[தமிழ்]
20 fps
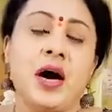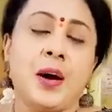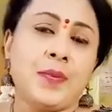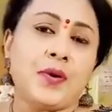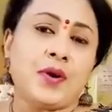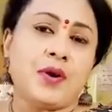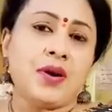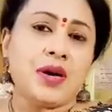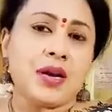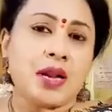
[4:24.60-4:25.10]

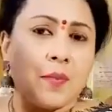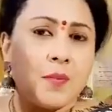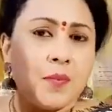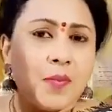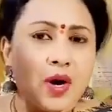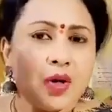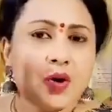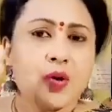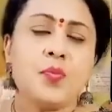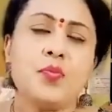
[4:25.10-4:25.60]
அப்புறம்
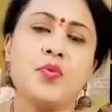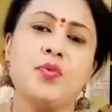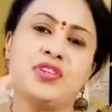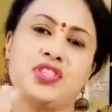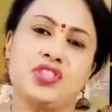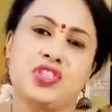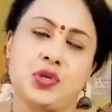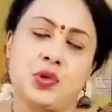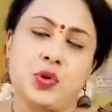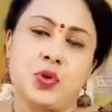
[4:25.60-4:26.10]
நம்மளும் பூ
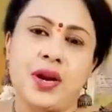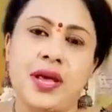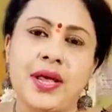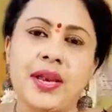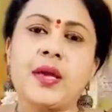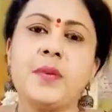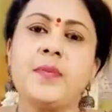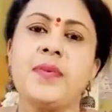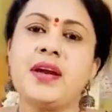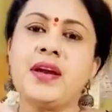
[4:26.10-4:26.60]
வச்சுக்கிறோம்
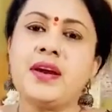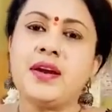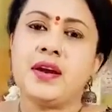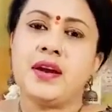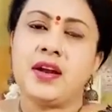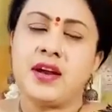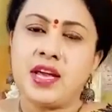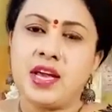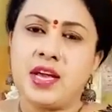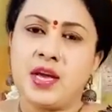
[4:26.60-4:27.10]
நிறைய பேர் என்ன
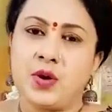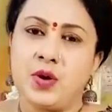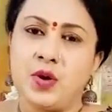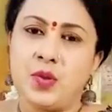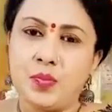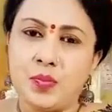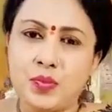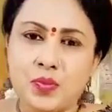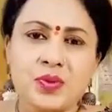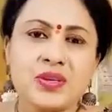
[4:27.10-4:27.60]

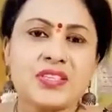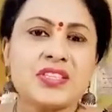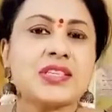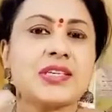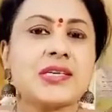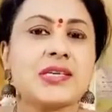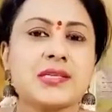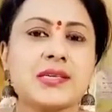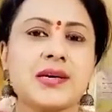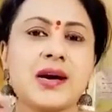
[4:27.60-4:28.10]
நினைக்கிறோம் பூ
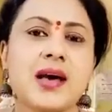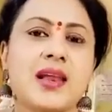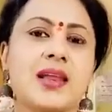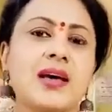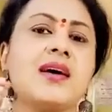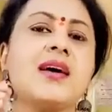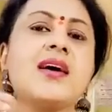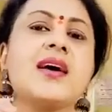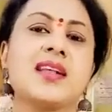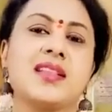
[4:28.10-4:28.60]
வச்சுக்கிறது
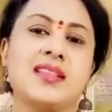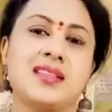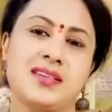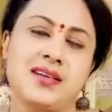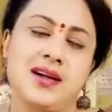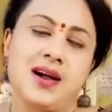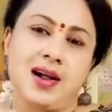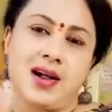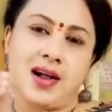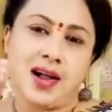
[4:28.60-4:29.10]

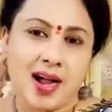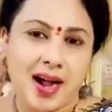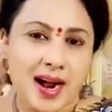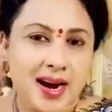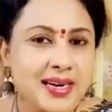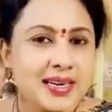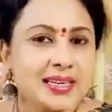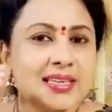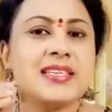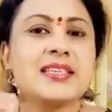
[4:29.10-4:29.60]
அலங்காரத்துக்காக
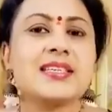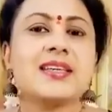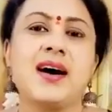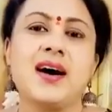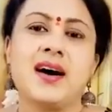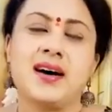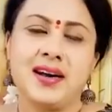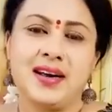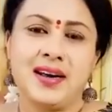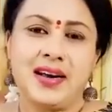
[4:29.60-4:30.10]

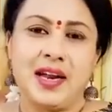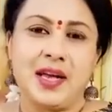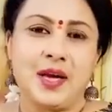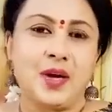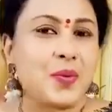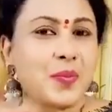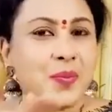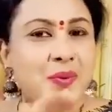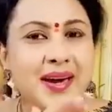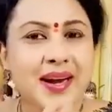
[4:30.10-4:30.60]
அழகுக்காக
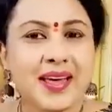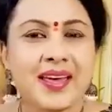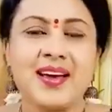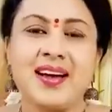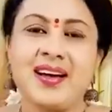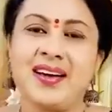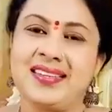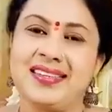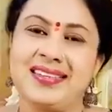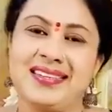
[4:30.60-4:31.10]
நினைக்கிறோம்
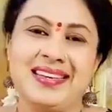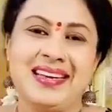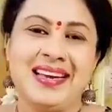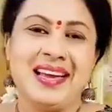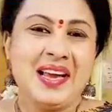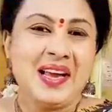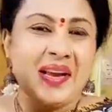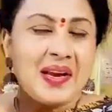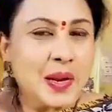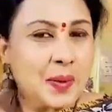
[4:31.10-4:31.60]
கிடையாது
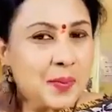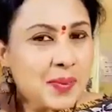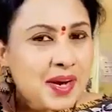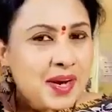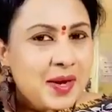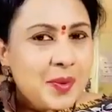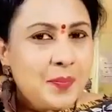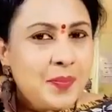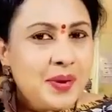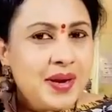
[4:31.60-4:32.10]

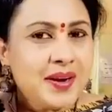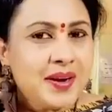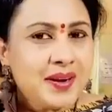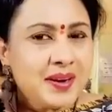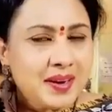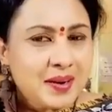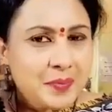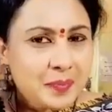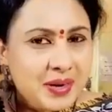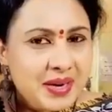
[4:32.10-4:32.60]
நமக்கு பின்
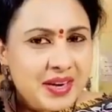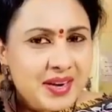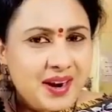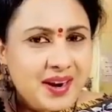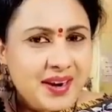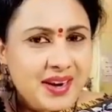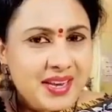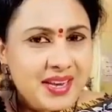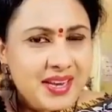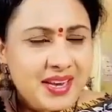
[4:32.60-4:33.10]

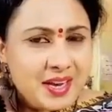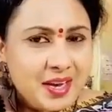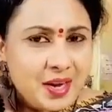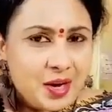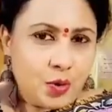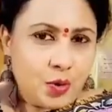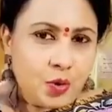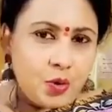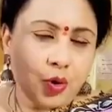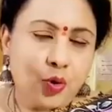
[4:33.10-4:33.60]
பின்னாடி
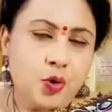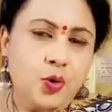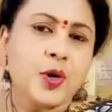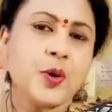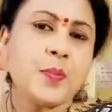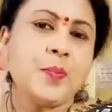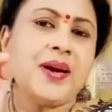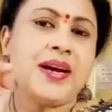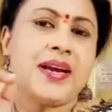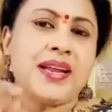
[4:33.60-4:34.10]
ஒரு
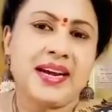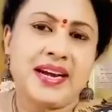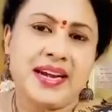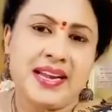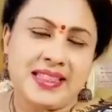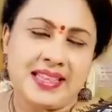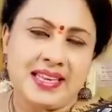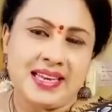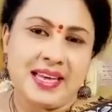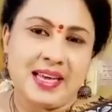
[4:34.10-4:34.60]
குறிப்பிட்ட
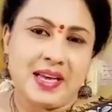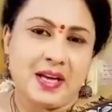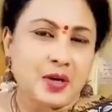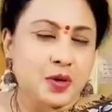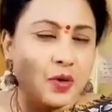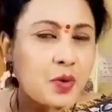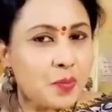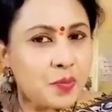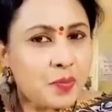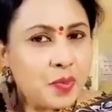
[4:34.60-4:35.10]
இடத்துல
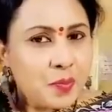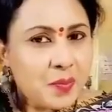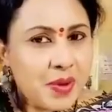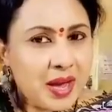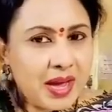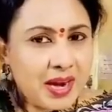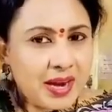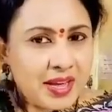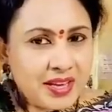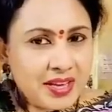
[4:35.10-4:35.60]
ரொம்ப
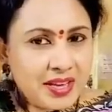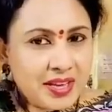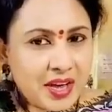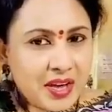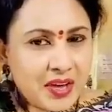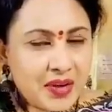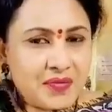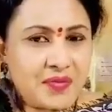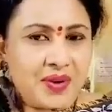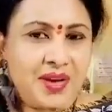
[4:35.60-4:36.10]
மேலே
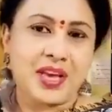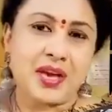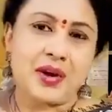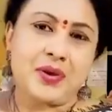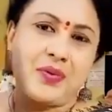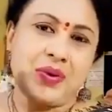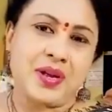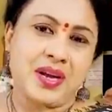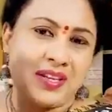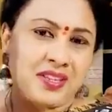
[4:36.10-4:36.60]
இங்கேயும்
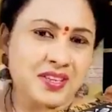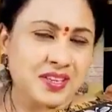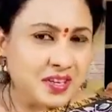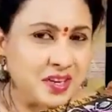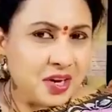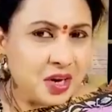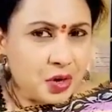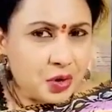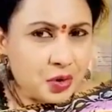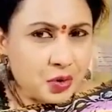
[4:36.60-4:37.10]
வைக்கக்கூடாது
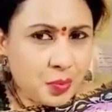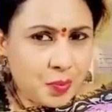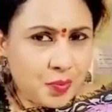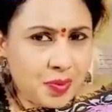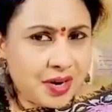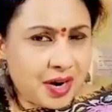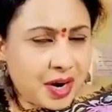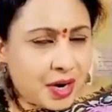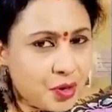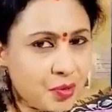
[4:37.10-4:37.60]

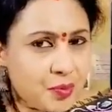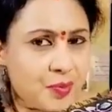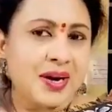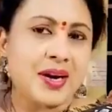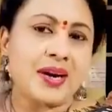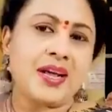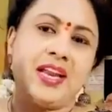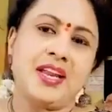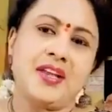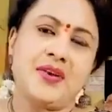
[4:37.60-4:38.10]
ரொம்ப நடு
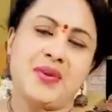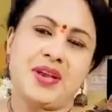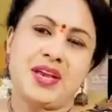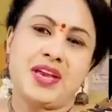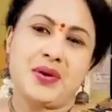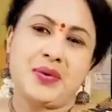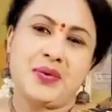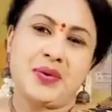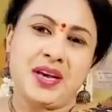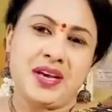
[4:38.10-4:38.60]
மண்டையிலையும்
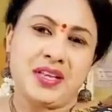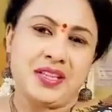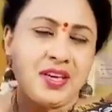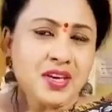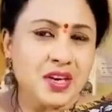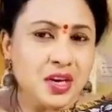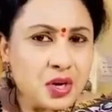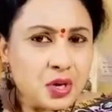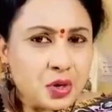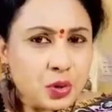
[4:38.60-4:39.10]
வைக்கக்கூடாது
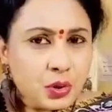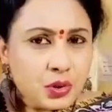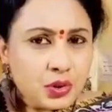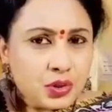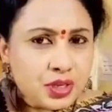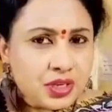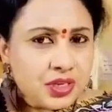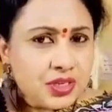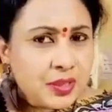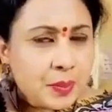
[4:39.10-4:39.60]

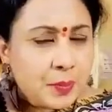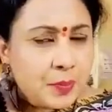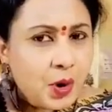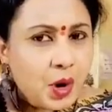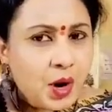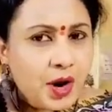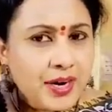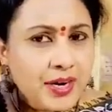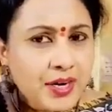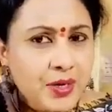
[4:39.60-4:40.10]
கொஞ்சம் இந்த
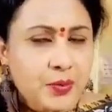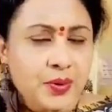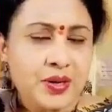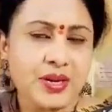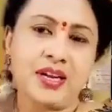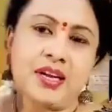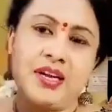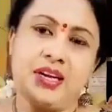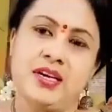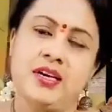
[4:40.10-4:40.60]
பாயிண்ட்
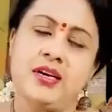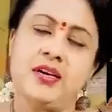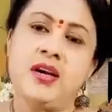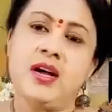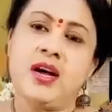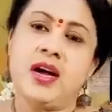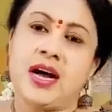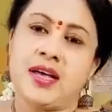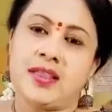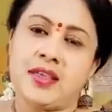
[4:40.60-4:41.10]
ஒன்று இருக்குது
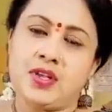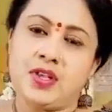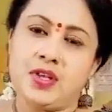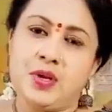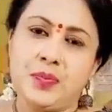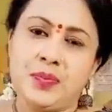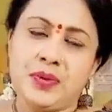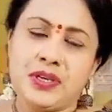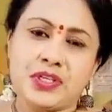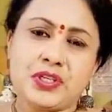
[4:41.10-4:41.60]

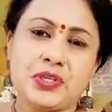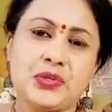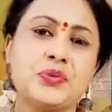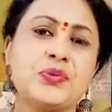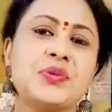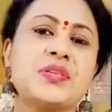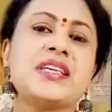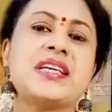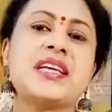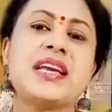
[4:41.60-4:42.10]
அதாவது
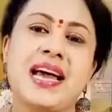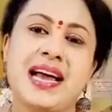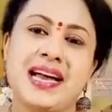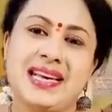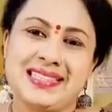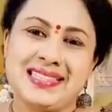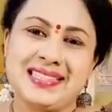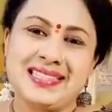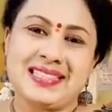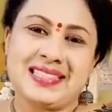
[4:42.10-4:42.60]
பிட்யூட்ரி
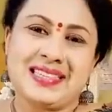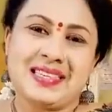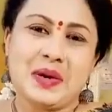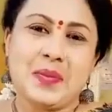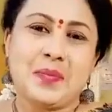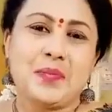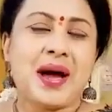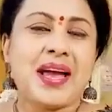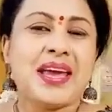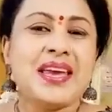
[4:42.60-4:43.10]
கிளான்ஸ்
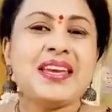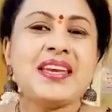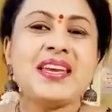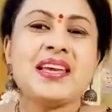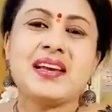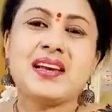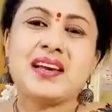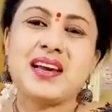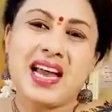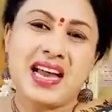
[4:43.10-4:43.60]

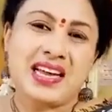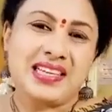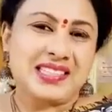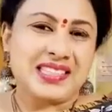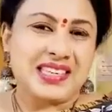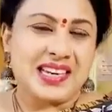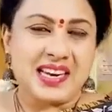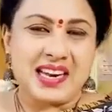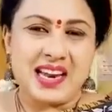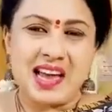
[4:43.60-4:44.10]
பைனியல்
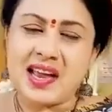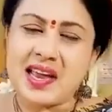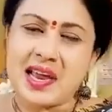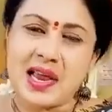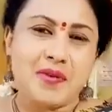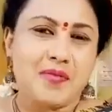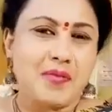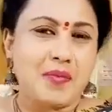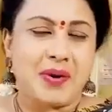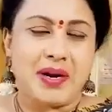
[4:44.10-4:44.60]
கிளான்ஸ்லாம்
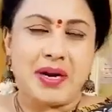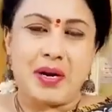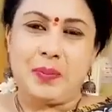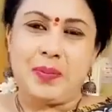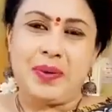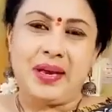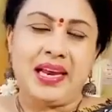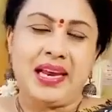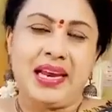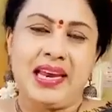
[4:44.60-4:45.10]

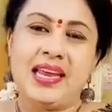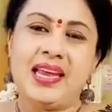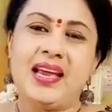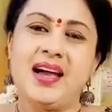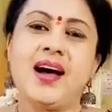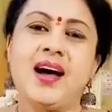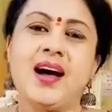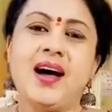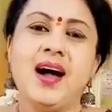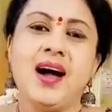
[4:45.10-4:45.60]
கேள்விப்பட்டிருப்பீங்க
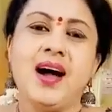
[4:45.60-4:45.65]
இல்லையா